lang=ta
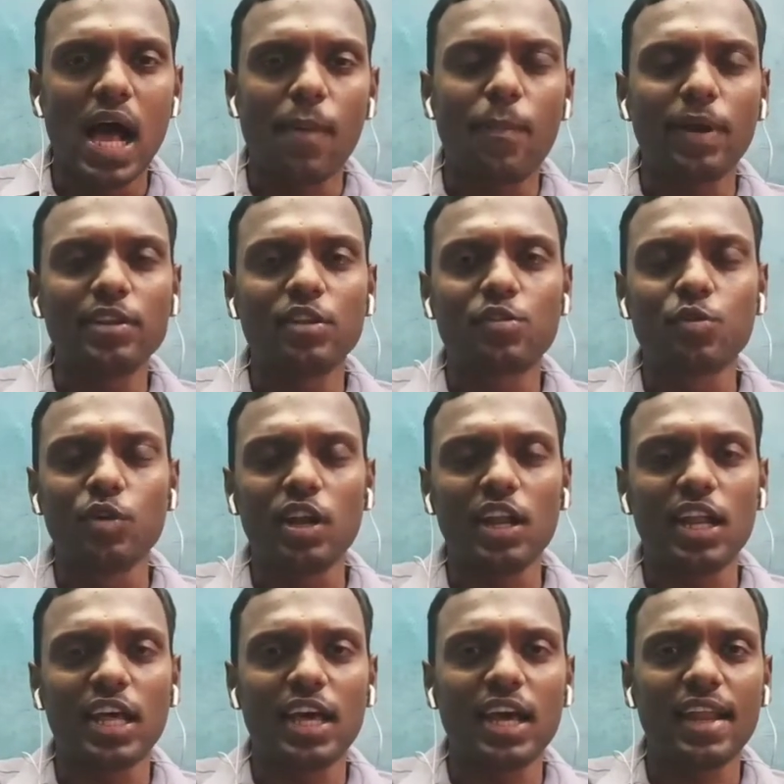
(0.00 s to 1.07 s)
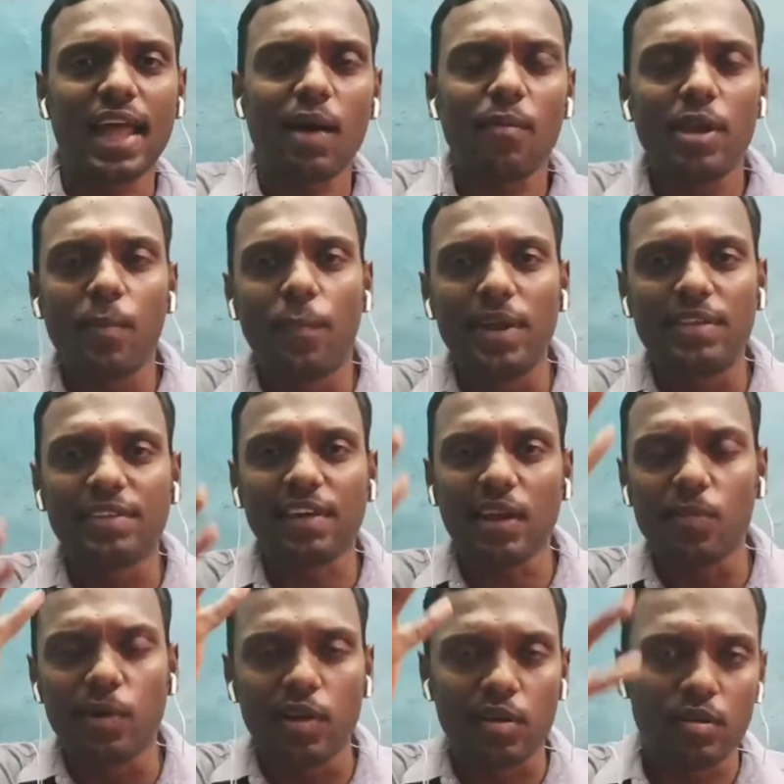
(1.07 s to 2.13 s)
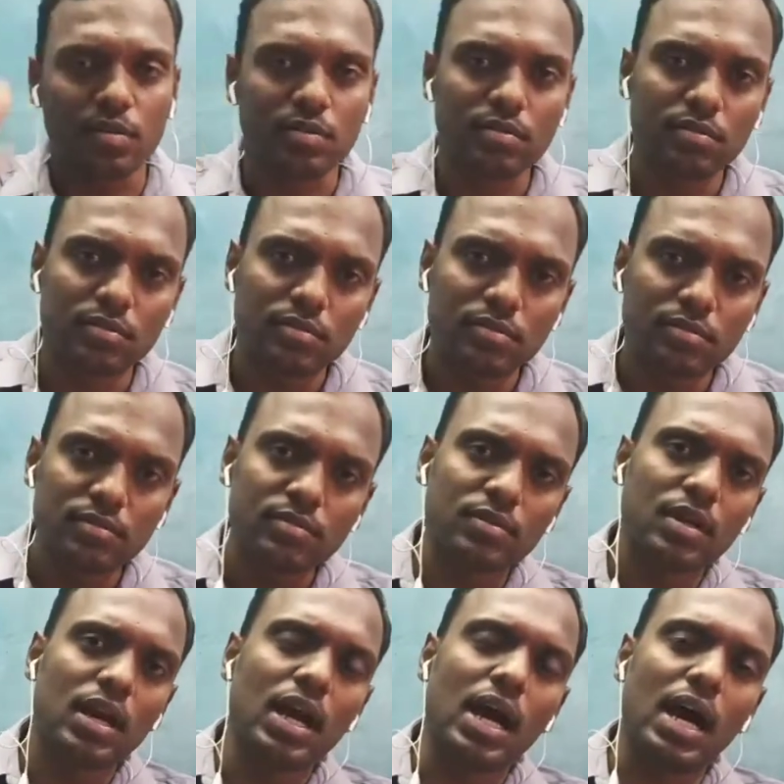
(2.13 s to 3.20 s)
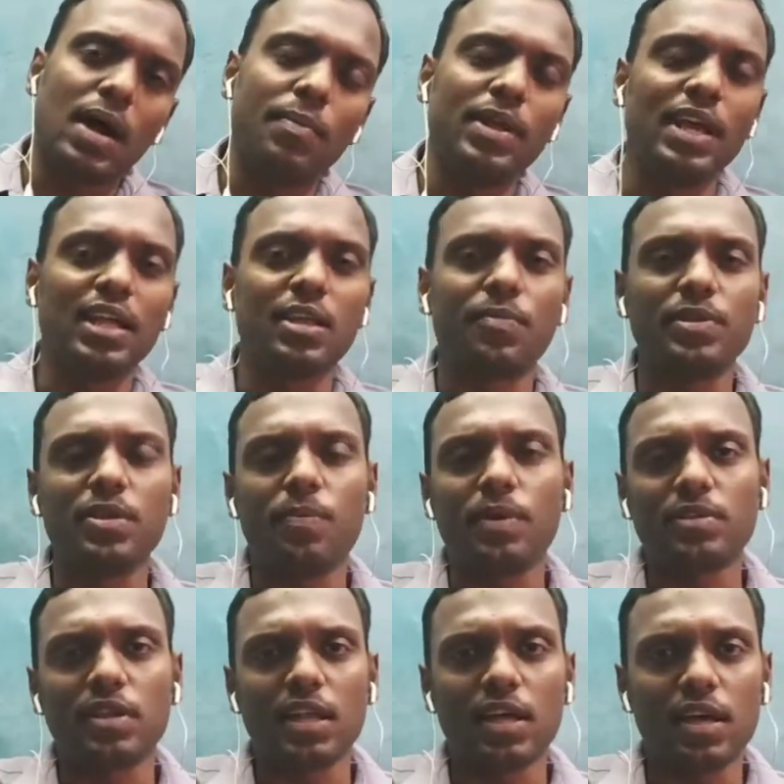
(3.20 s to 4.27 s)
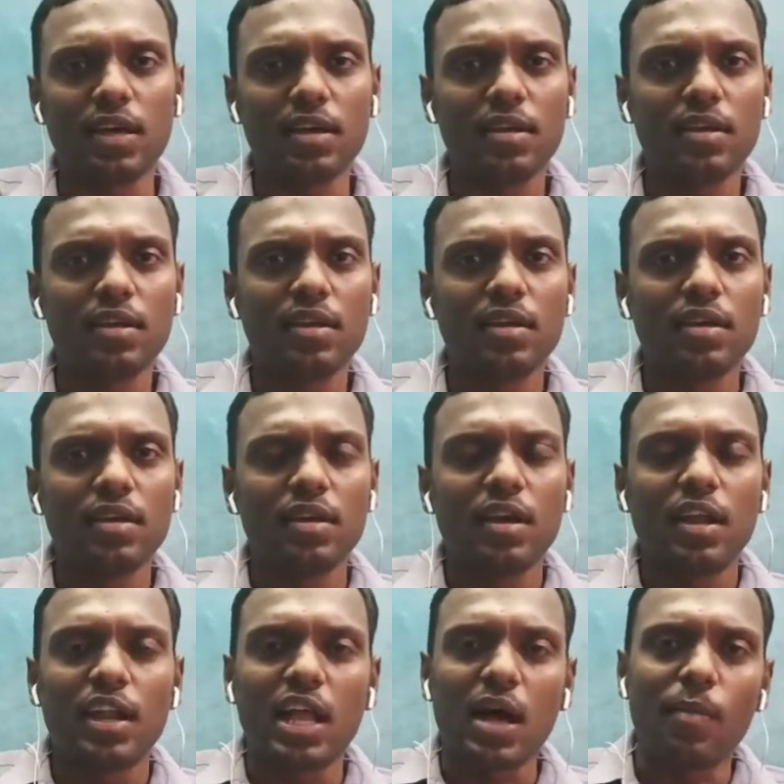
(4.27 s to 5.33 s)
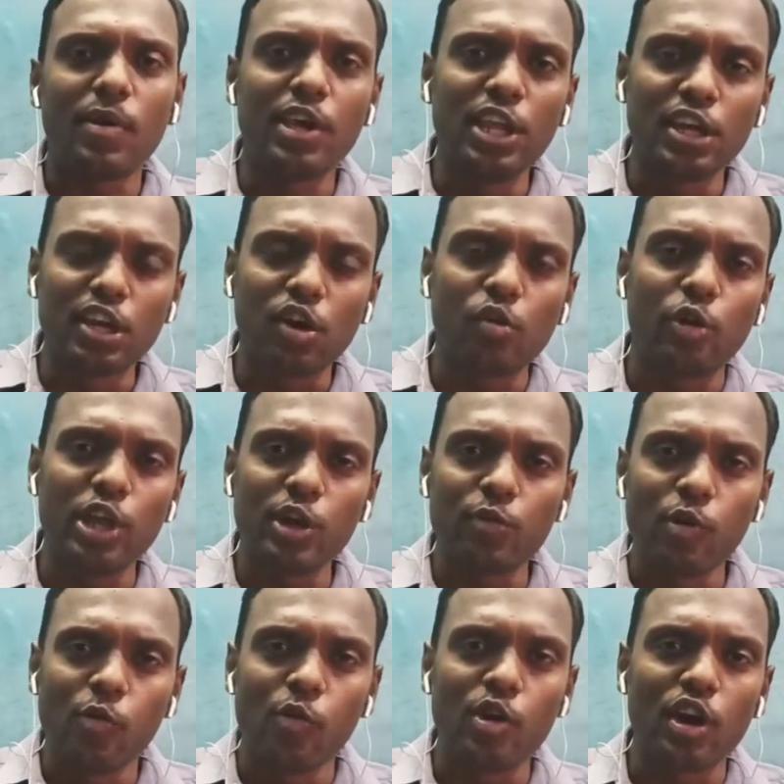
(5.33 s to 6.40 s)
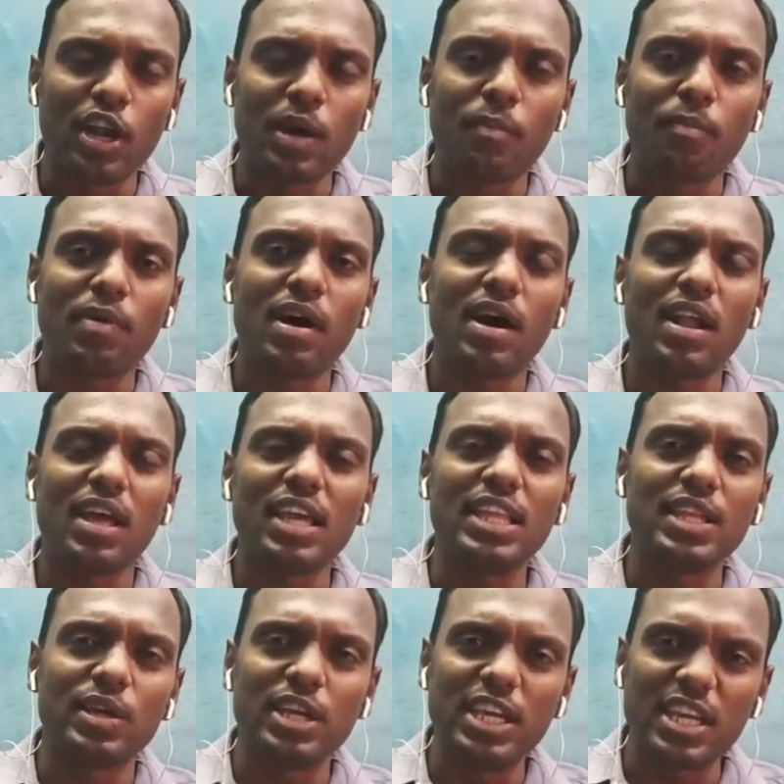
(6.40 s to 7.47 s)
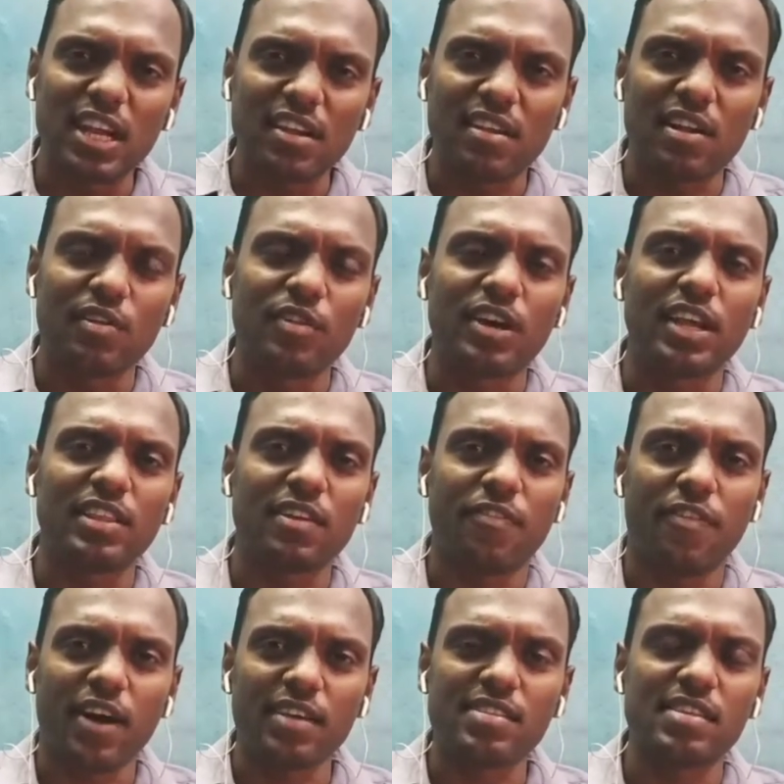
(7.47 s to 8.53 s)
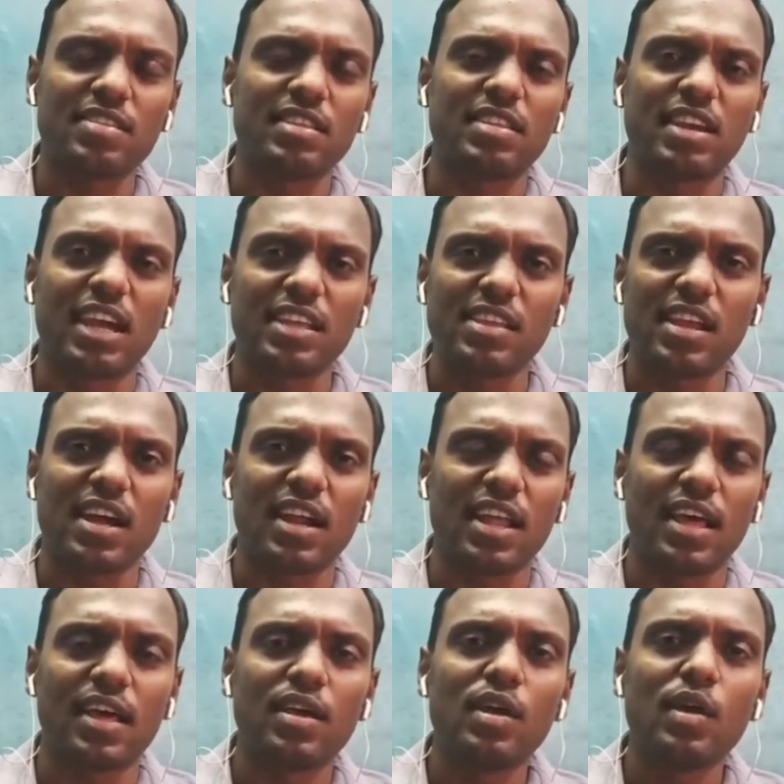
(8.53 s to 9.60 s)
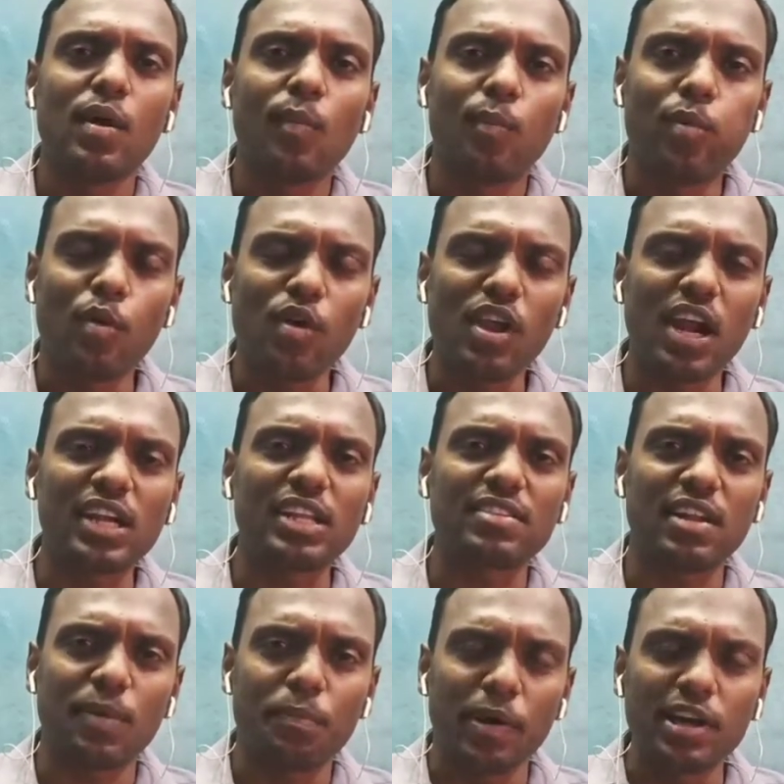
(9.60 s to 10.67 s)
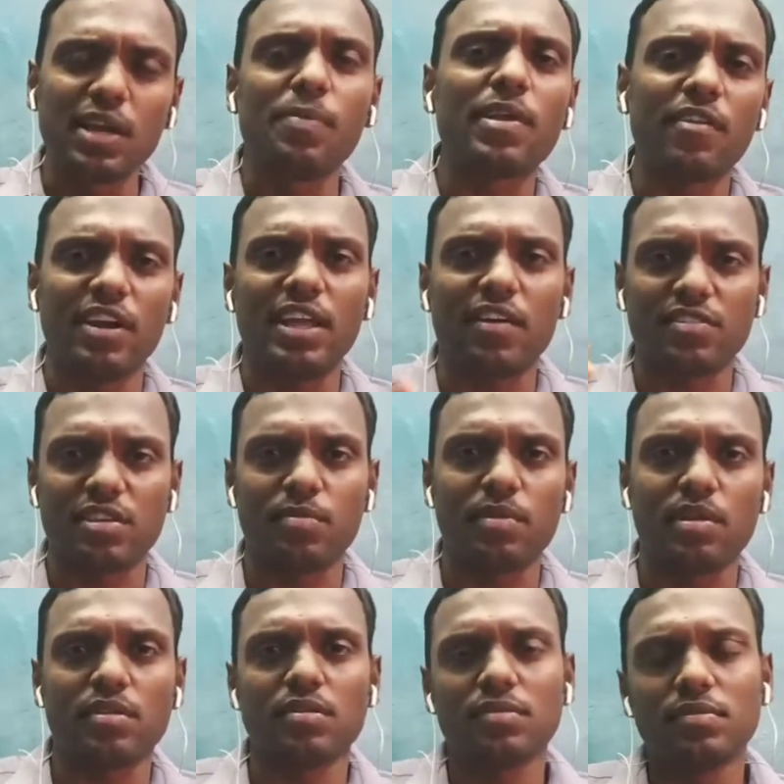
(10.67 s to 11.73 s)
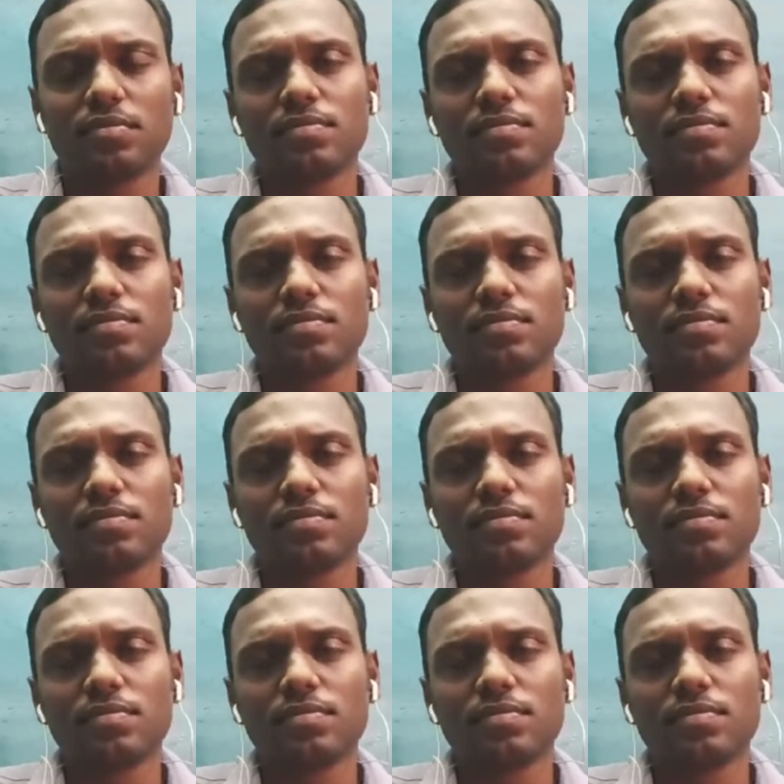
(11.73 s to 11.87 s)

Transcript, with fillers: அப்போ இந்த சூழலில் நாம் எப்படி செயல்படணும் அப்படிங்கிறத பற்றி பார்த்தோன்னா நாம் இருக்கக்கூடிய ஒவ்வொரு நம்மால் இந்த இயன்ற அளவுக்கு இந்த ஃபாசிசத்துக்கு எதிரான போராட்டத்தில் பங்கு பெற வேண்டிய அவசியம் இருக்குது